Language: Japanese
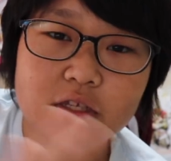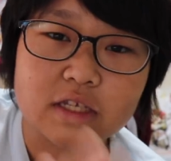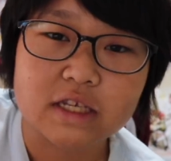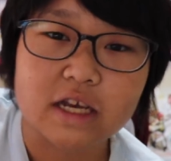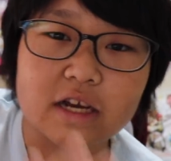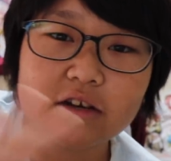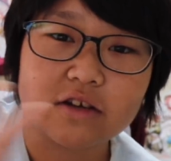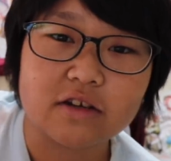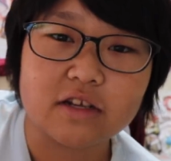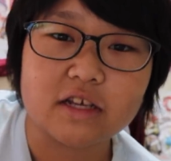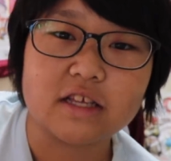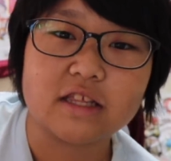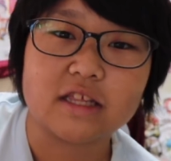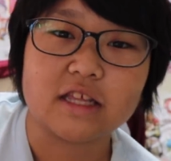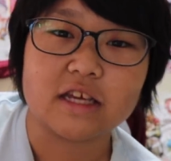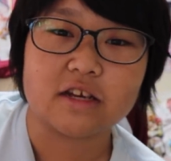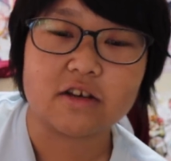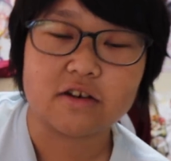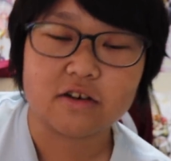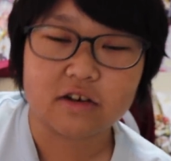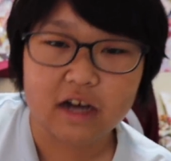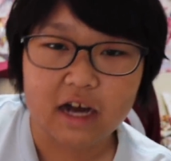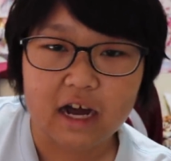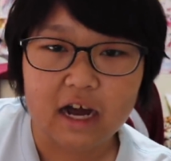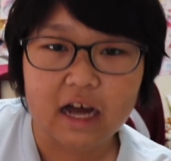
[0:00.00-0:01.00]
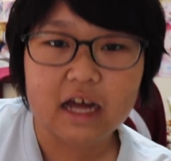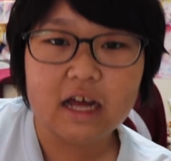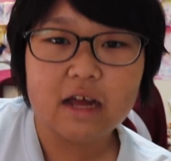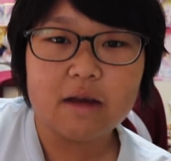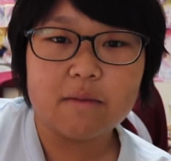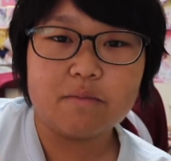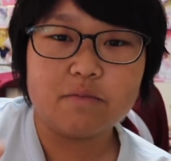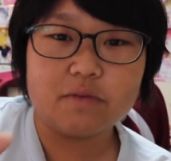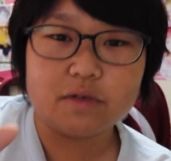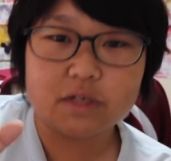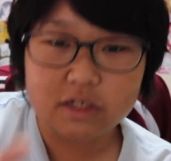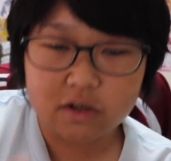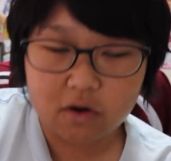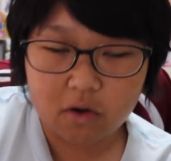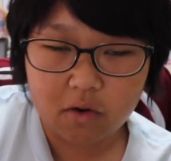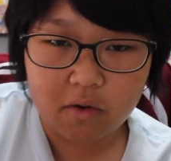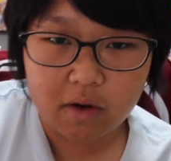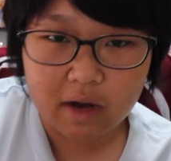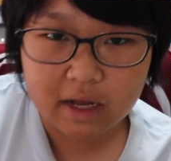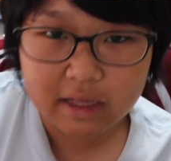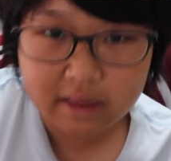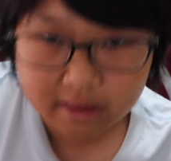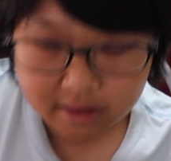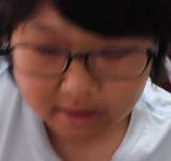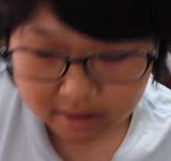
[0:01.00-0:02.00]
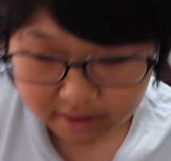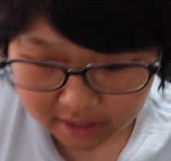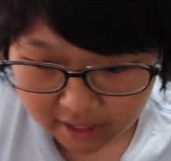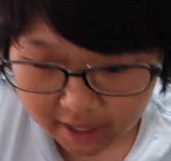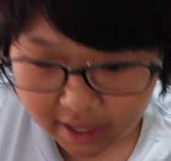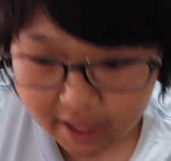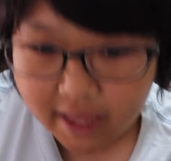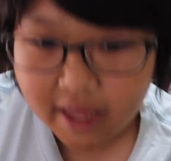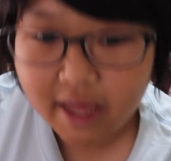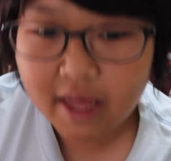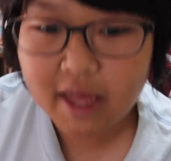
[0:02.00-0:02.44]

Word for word: 須賀グリーティングが無事終わって、